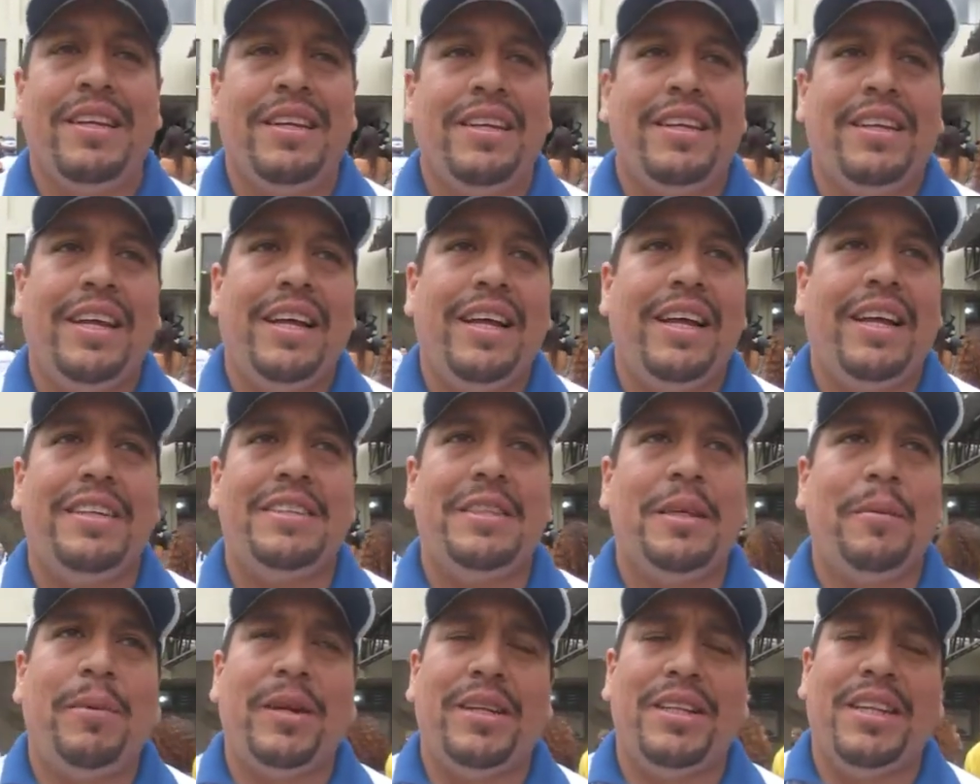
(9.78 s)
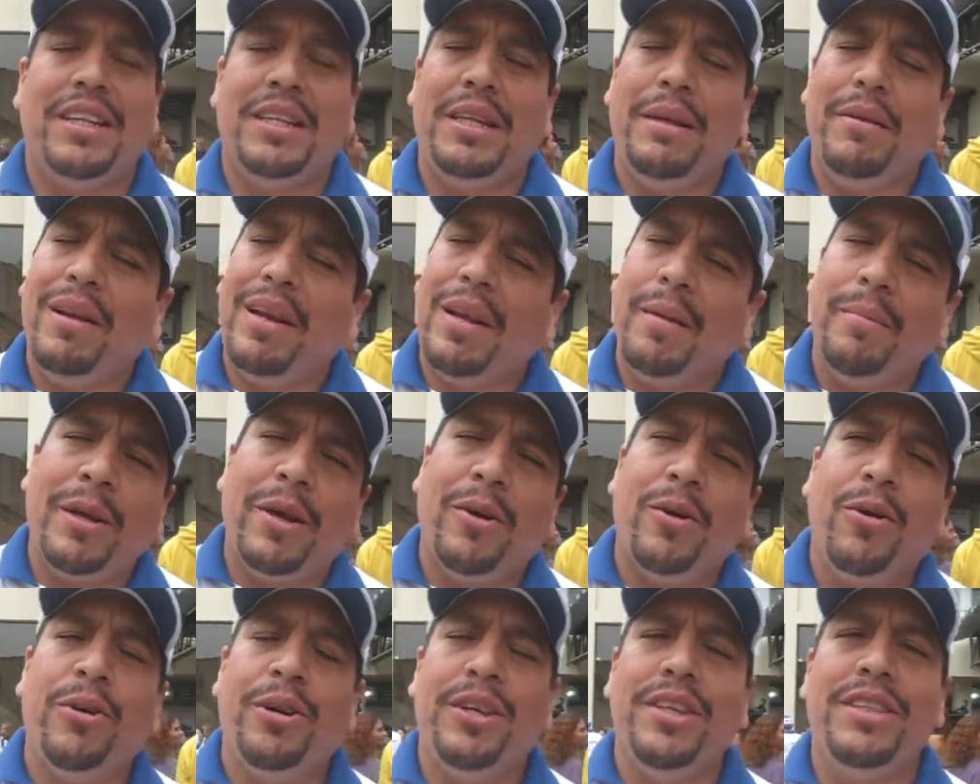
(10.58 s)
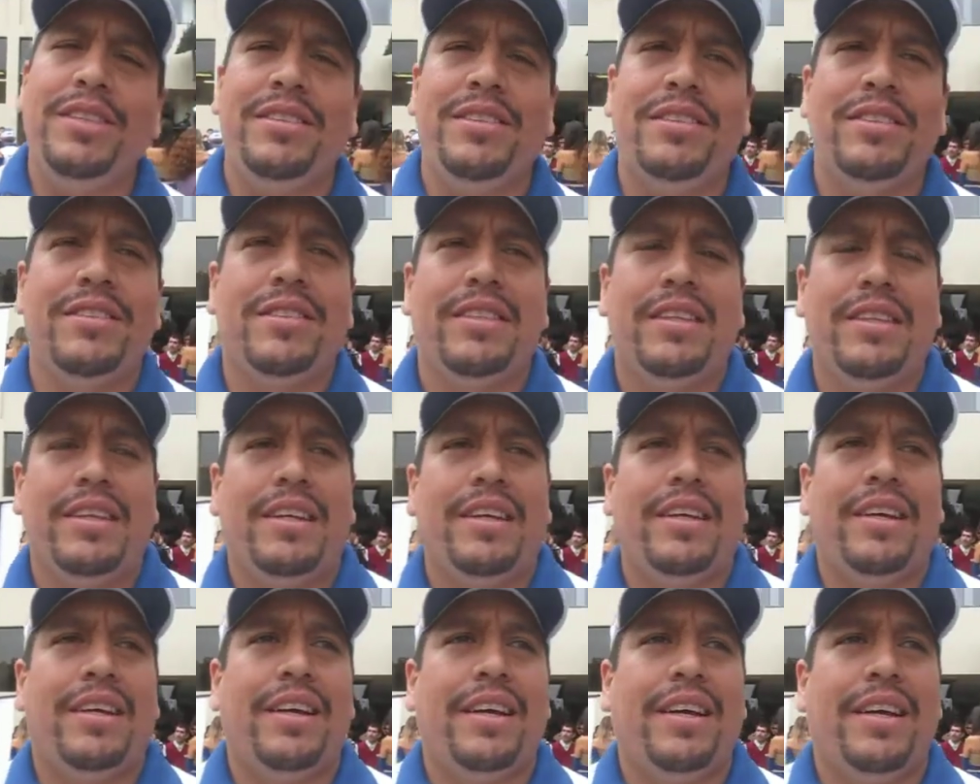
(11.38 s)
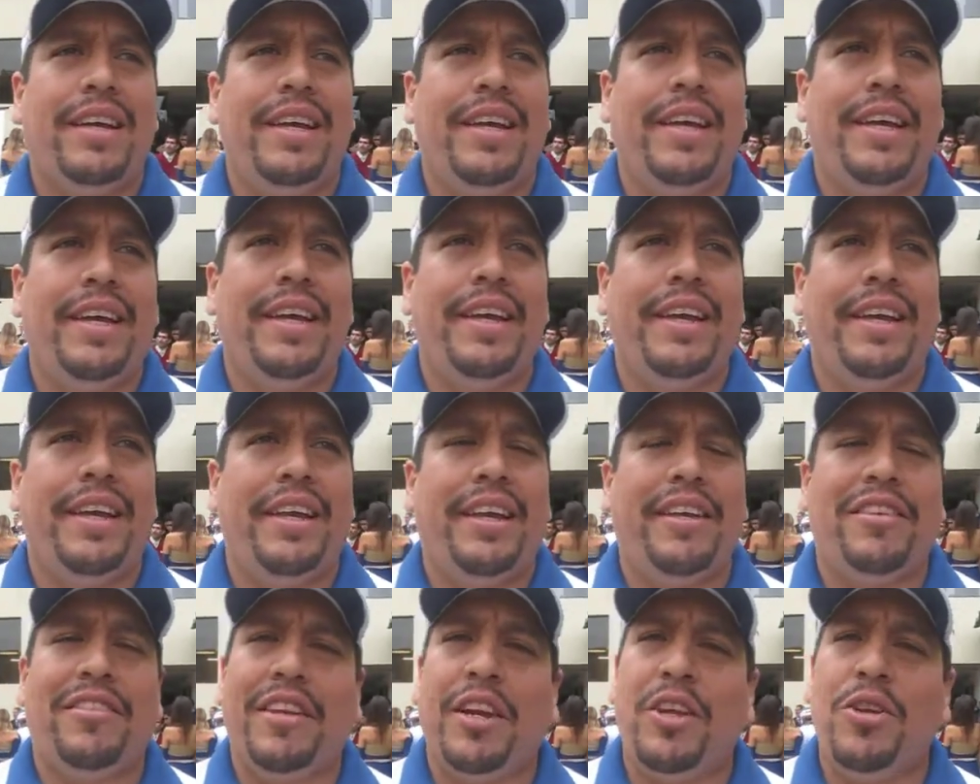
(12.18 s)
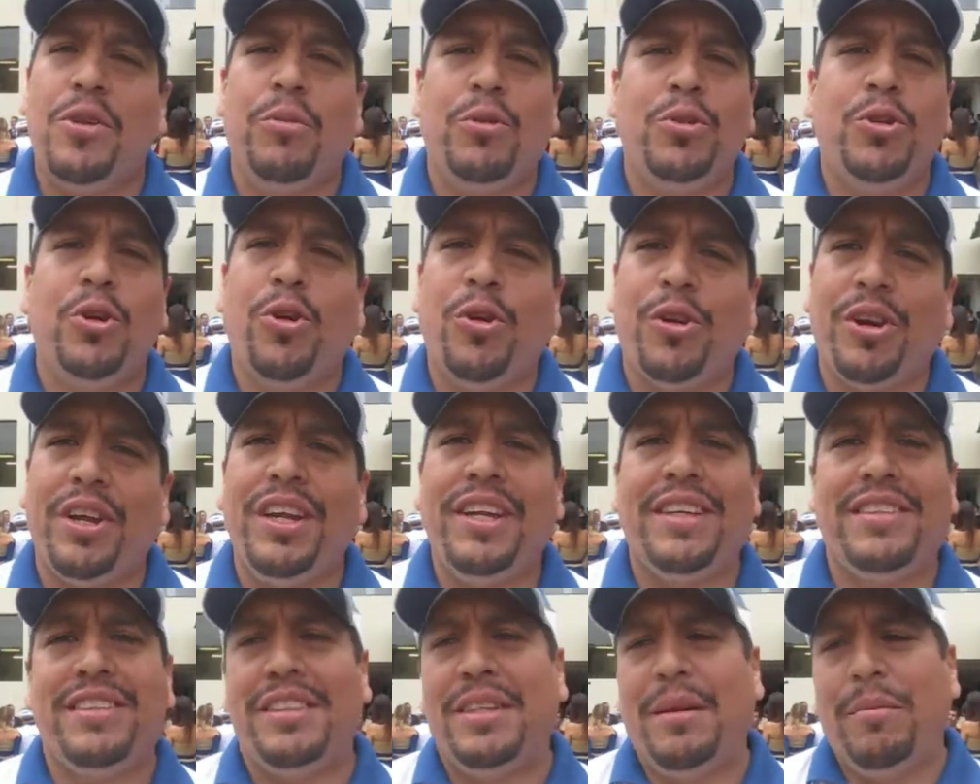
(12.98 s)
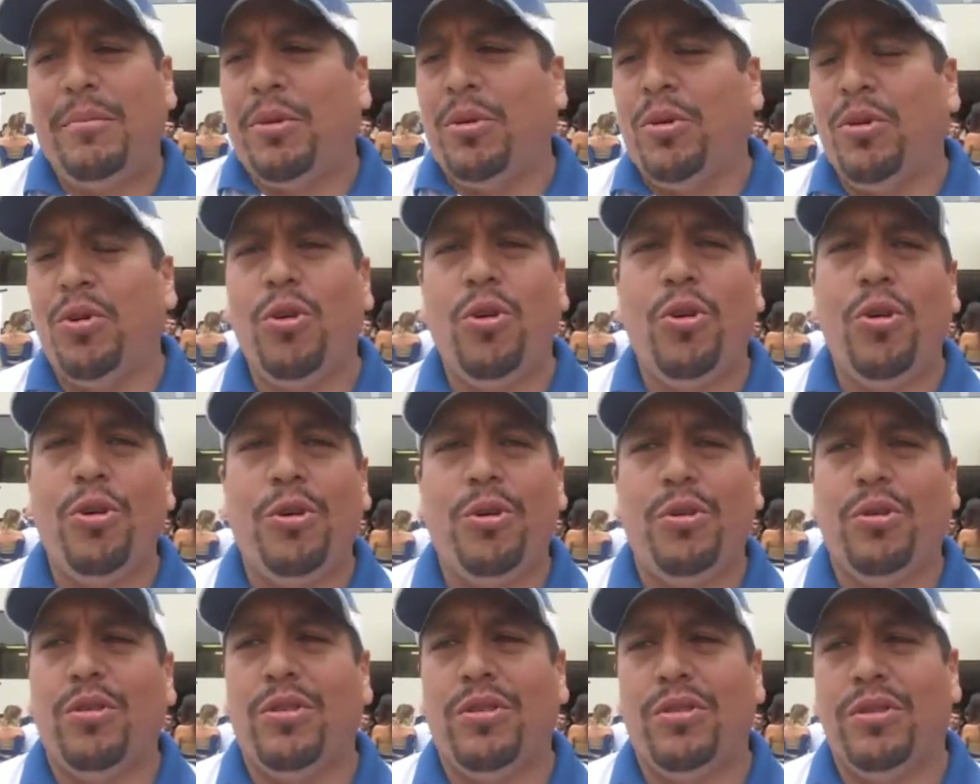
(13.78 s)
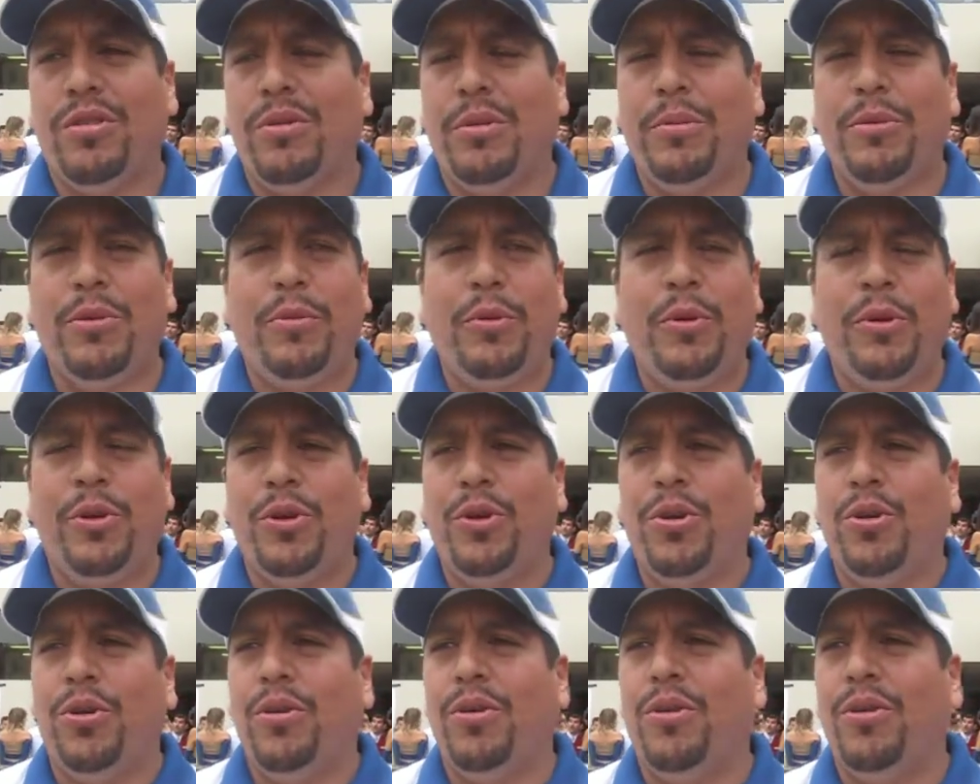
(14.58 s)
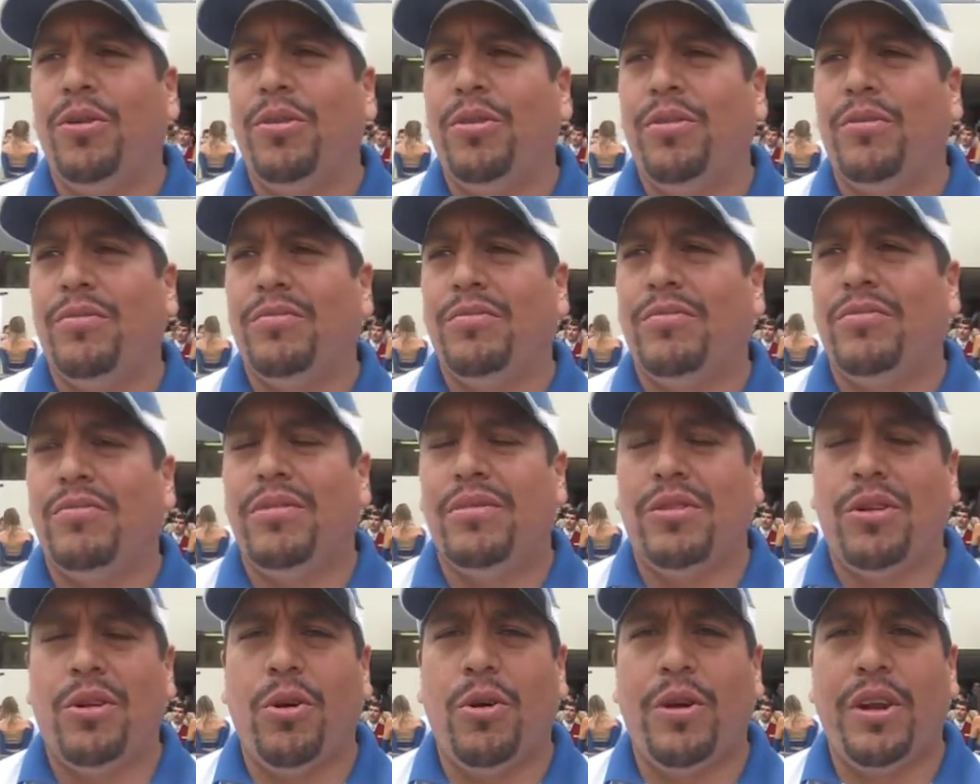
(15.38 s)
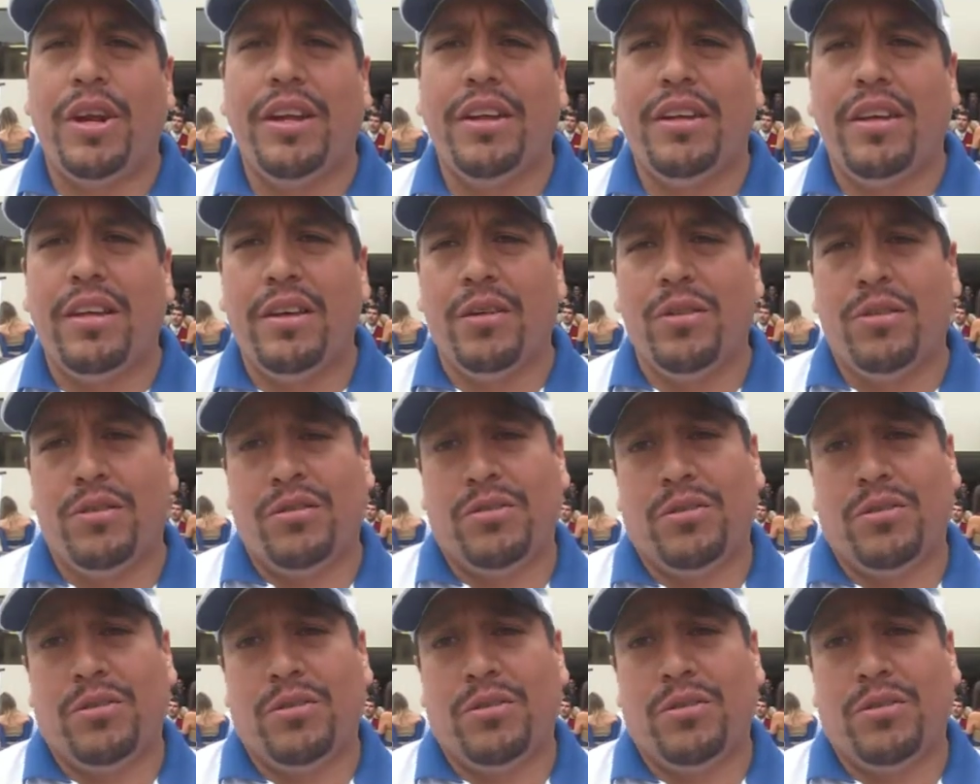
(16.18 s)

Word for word: Nada, las expectativas las mejores. Eh, extraño mucho correr, hace tiempo no corro, no hemos podido lograr eh,